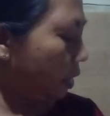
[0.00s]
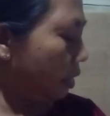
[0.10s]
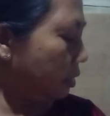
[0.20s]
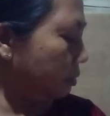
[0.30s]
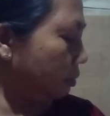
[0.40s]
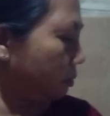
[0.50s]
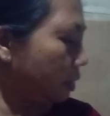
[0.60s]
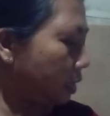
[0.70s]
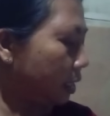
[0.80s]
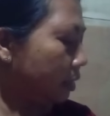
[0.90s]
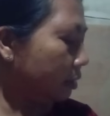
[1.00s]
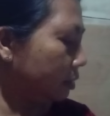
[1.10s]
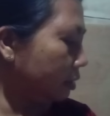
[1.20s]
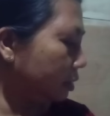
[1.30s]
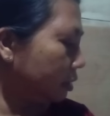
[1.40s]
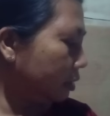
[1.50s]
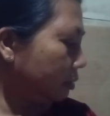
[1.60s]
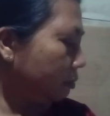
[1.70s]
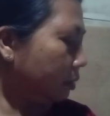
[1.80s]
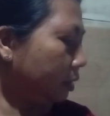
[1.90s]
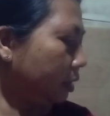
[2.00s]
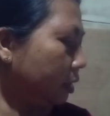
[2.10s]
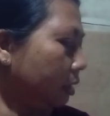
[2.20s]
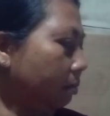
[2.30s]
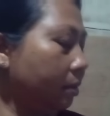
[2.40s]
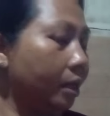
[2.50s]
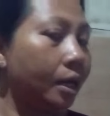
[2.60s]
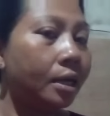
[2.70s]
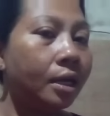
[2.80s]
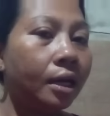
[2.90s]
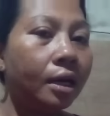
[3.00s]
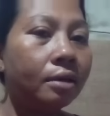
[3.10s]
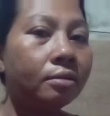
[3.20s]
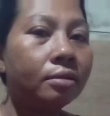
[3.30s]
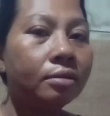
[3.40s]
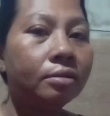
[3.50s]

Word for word: ya pemirsa ya bengi begadang karo